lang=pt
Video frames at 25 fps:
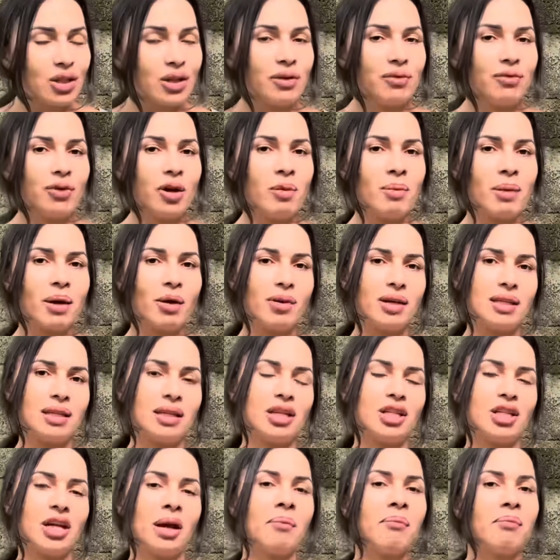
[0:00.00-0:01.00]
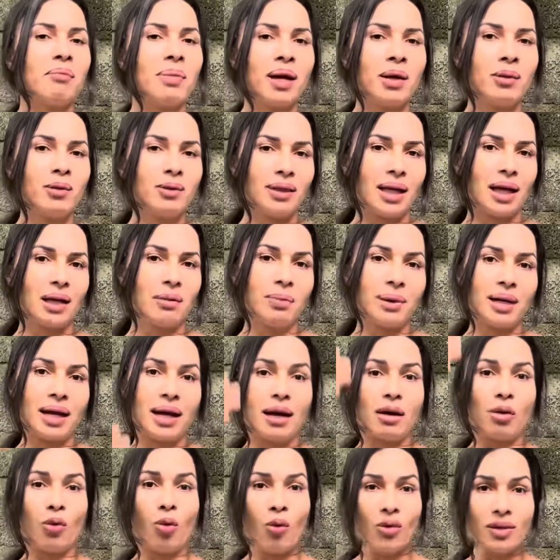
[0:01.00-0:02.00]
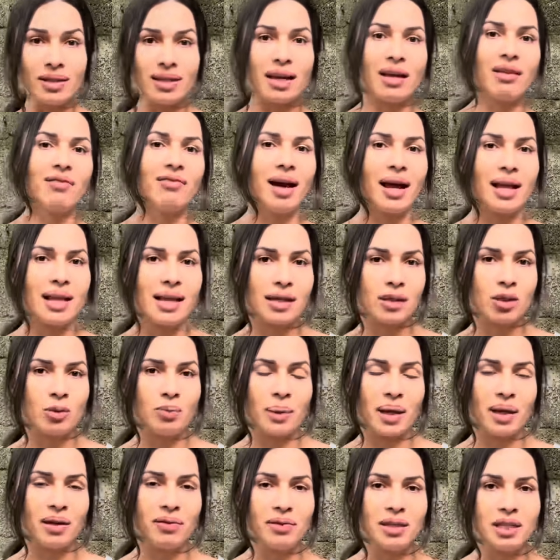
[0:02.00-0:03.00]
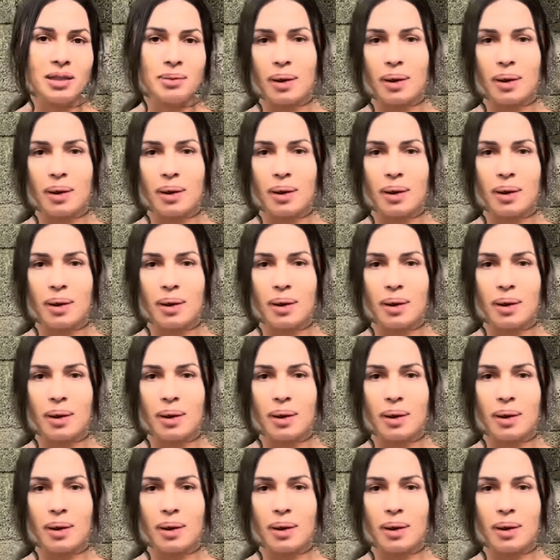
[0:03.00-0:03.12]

que foi uma coisa que já me perguntaram para conservar ali a superfície,